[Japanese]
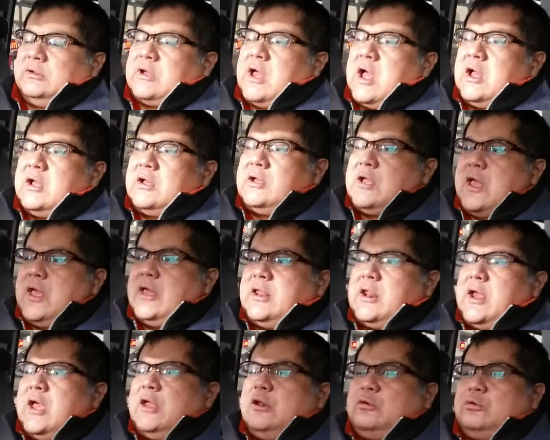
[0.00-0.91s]
考え
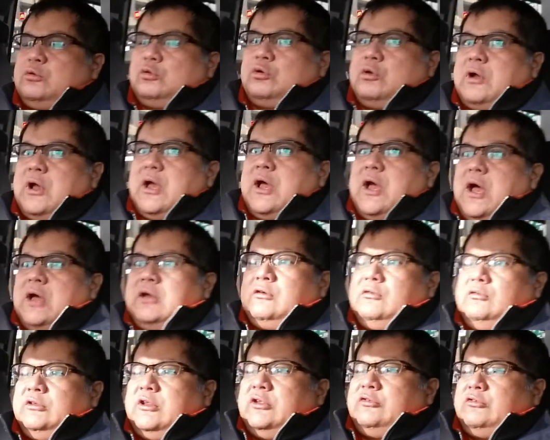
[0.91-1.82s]
られることがあ
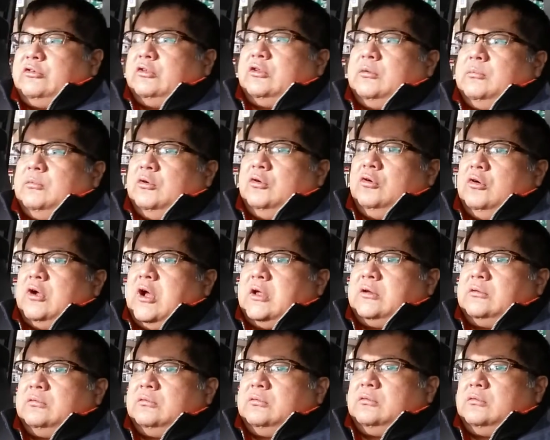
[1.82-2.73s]
るんですけども、
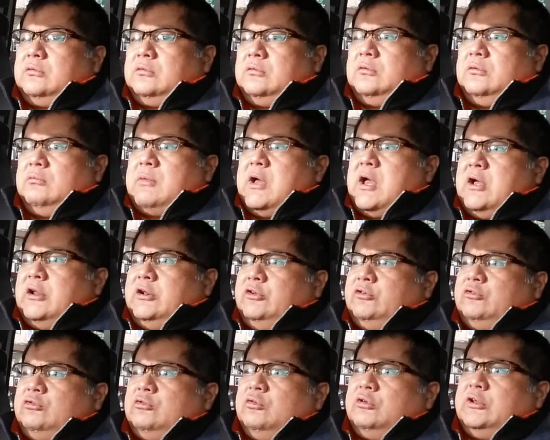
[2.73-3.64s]
あのまあ、
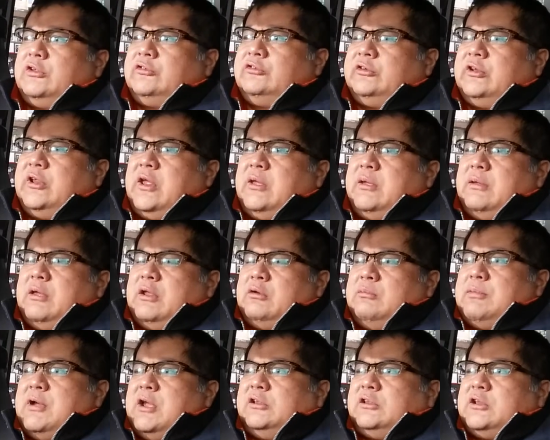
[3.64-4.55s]
リストをですねあ
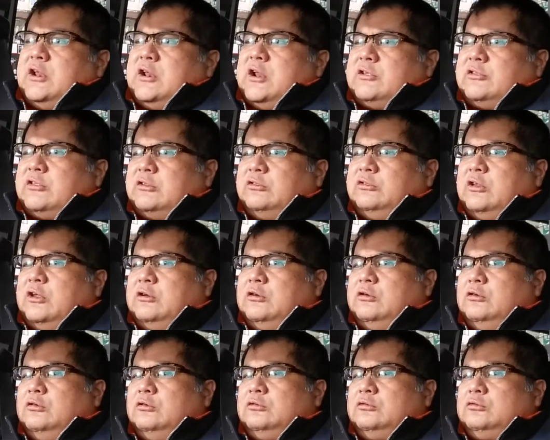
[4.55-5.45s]
のバインダーに挟んで
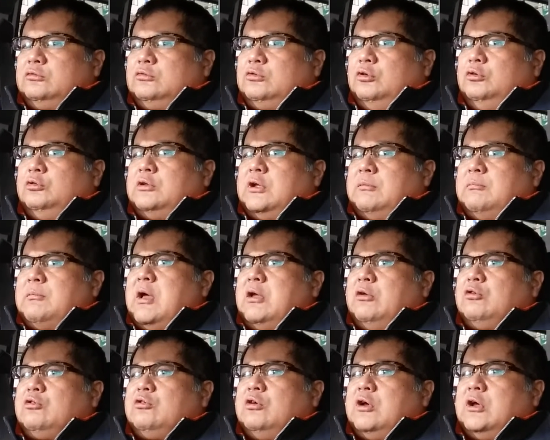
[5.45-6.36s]
るというのは、まあ、
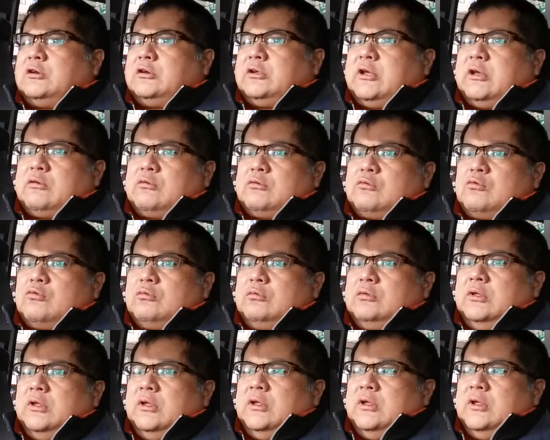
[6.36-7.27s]
よくある
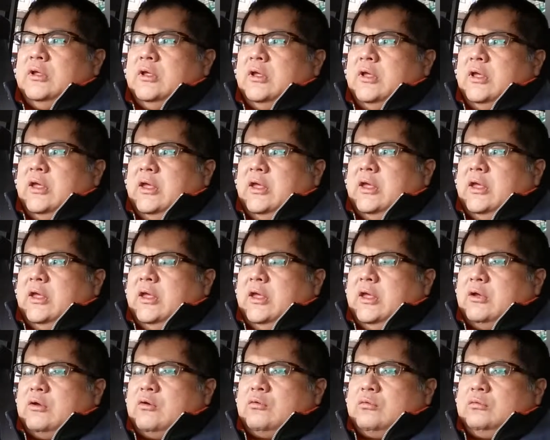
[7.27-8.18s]

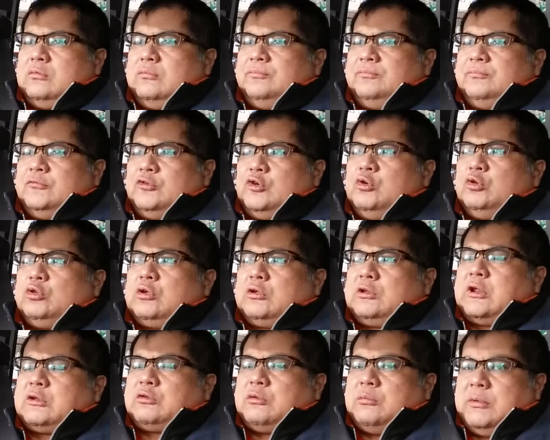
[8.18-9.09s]
えこと
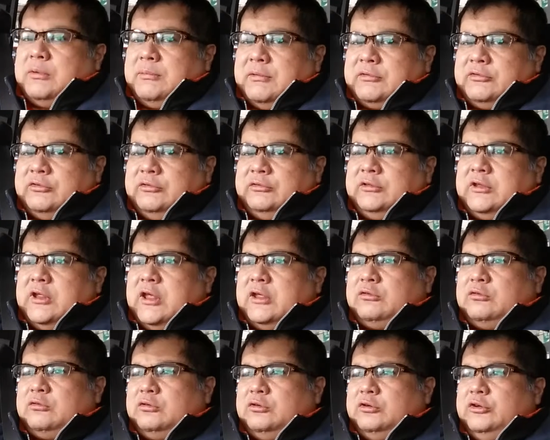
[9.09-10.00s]
だと思います。
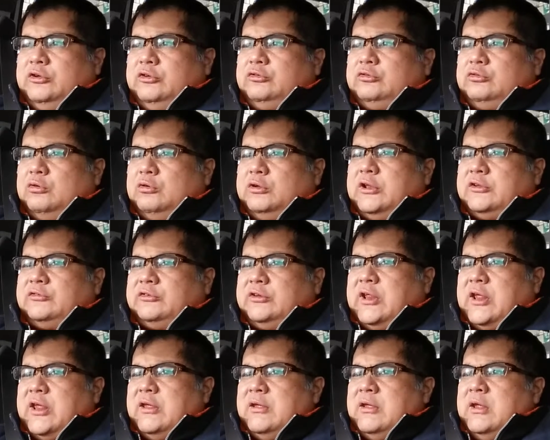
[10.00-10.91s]
で、そのリストをです
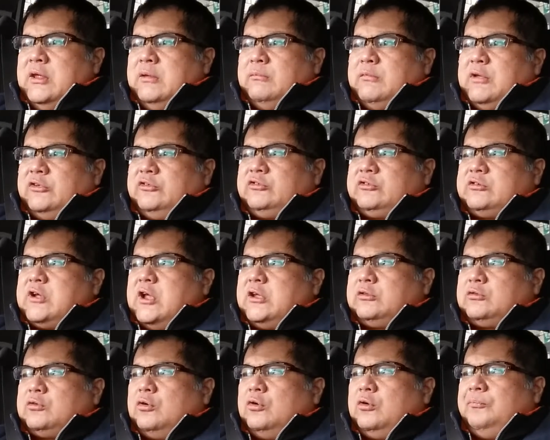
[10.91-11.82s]
ね、まあ、しっか
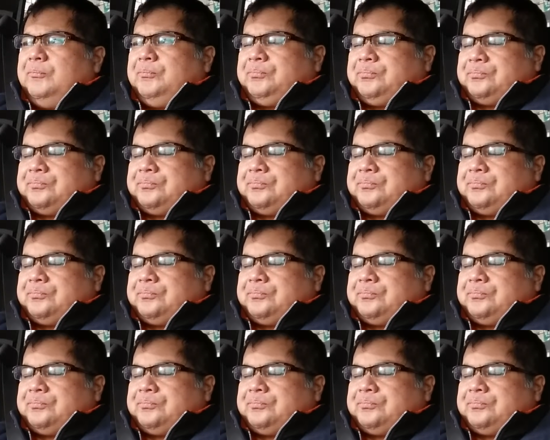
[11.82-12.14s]
りと、